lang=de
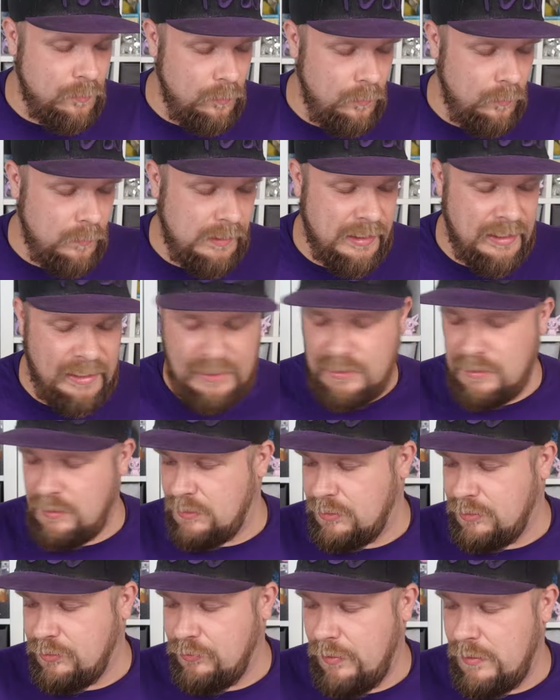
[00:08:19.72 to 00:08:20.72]

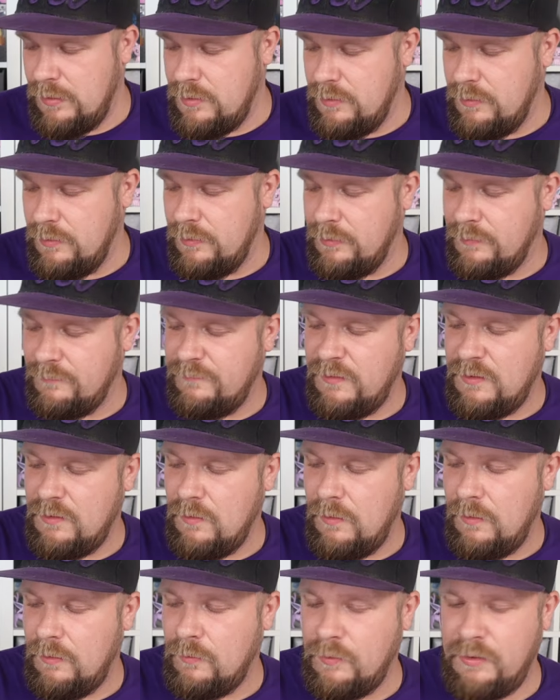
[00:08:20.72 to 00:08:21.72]
Holo-Karten könnten irgendwie in
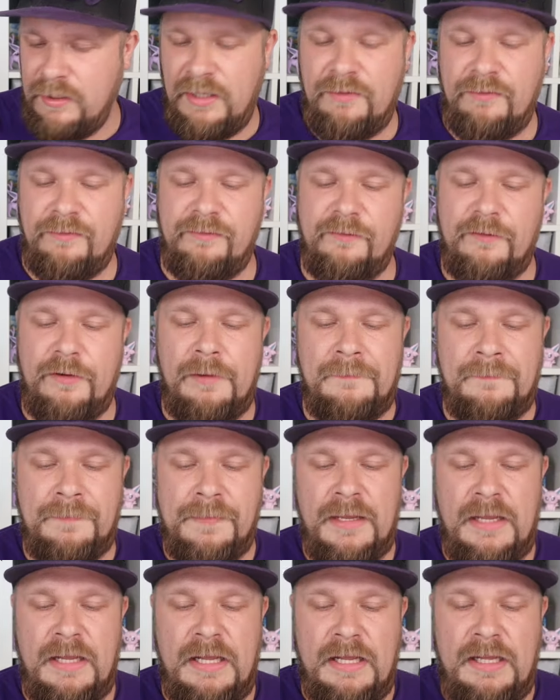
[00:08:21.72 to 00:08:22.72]
Euro gehen. So.
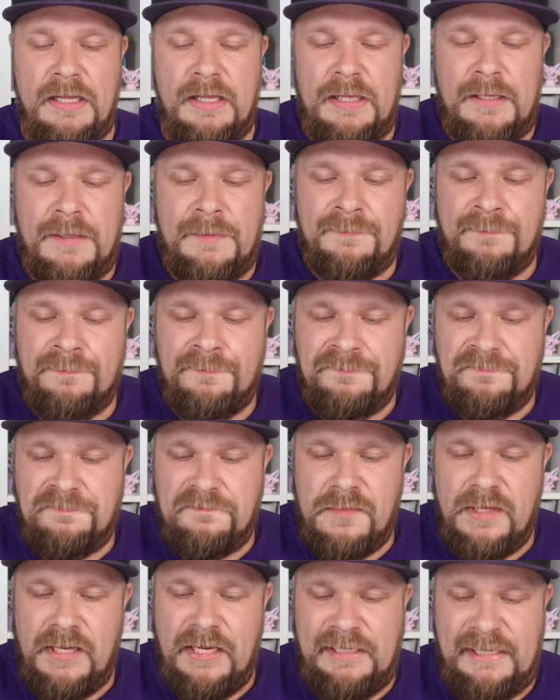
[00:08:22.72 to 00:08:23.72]

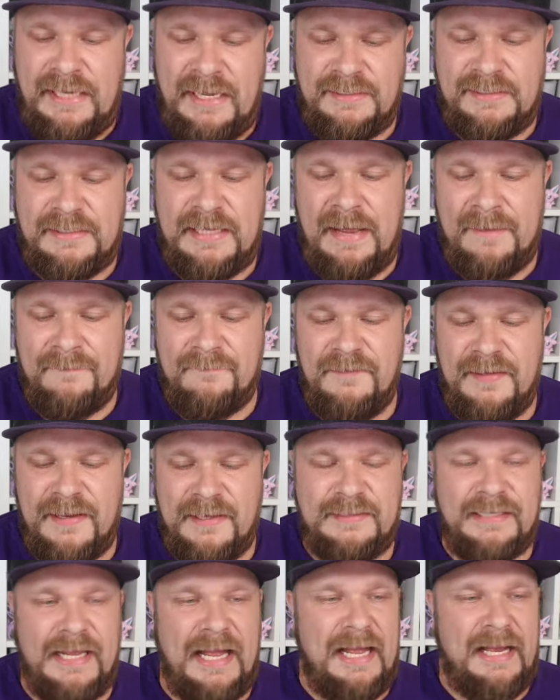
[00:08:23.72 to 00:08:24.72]
Jetzt haben wir
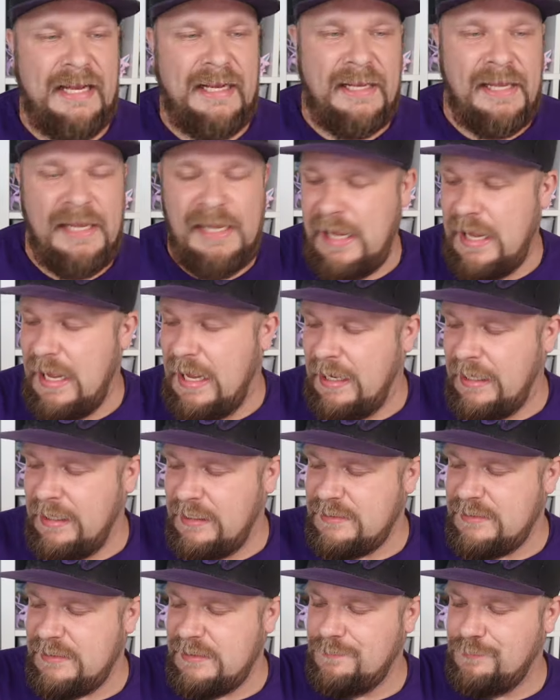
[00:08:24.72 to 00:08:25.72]
drei
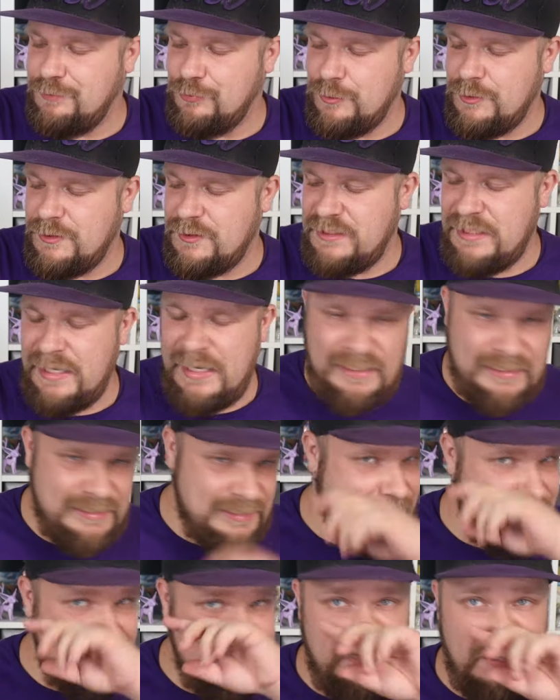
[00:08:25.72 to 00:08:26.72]
Einzelbooster,
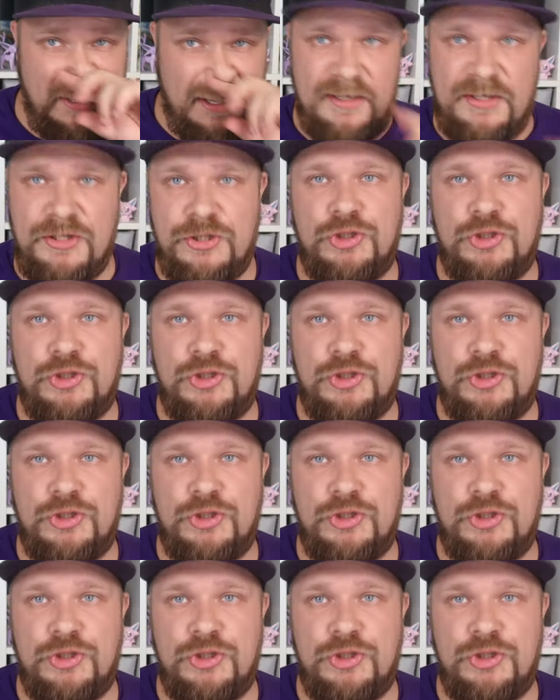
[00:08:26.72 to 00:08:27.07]
silberne